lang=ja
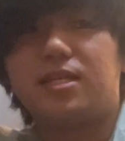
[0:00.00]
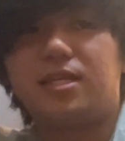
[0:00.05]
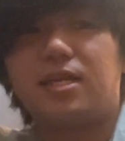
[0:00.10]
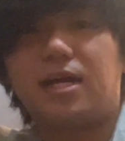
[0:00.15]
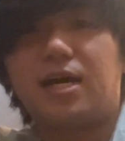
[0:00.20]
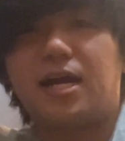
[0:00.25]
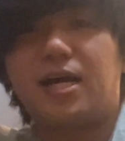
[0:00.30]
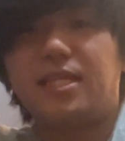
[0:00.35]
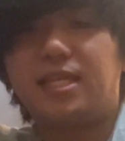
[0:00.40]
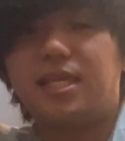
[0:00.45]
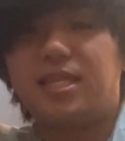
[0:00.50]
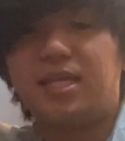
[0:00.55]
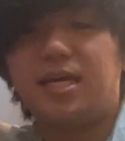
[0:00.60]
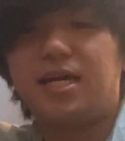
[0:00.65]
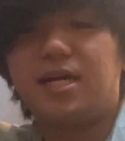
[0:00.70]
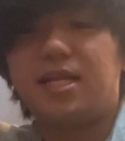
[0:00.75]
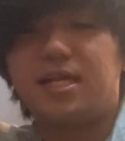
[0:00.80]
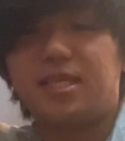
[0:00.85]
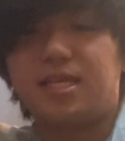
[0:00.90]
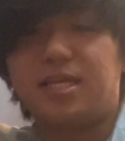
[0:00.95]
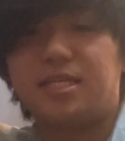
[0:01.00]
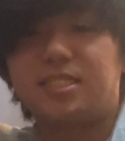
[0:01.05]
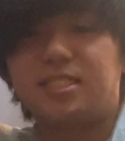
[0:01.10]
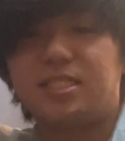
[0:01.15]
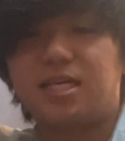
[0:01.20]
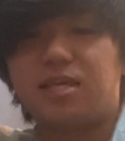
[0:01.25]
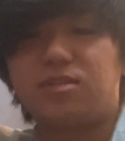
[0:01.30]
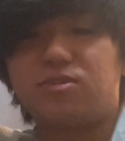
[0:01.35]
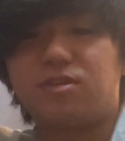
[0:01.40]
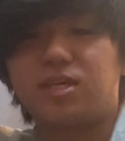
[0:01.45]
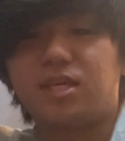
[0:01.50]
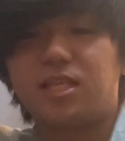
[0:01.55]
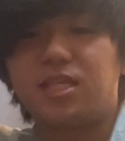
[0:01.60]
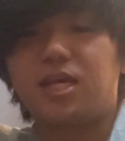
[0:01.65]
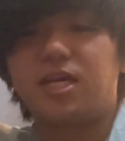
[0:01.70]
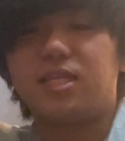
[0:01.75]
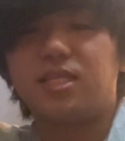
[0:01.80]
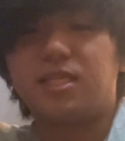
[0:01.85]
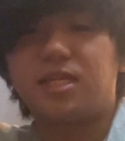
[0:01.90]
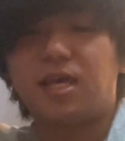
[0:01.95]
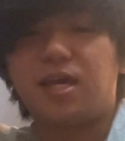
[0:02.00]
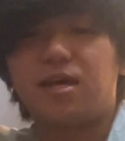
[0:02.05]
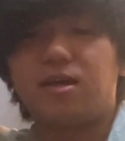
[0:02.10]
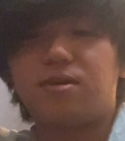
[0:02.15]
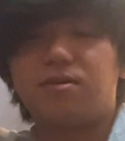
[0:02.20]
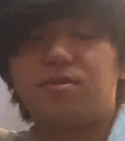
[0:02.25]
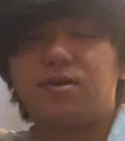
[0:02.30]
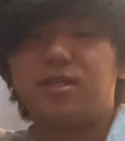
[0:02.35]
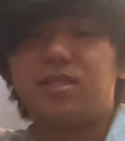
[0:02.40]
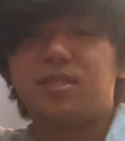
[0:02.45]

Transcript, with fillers: ねながらねしないといけないんでこうやって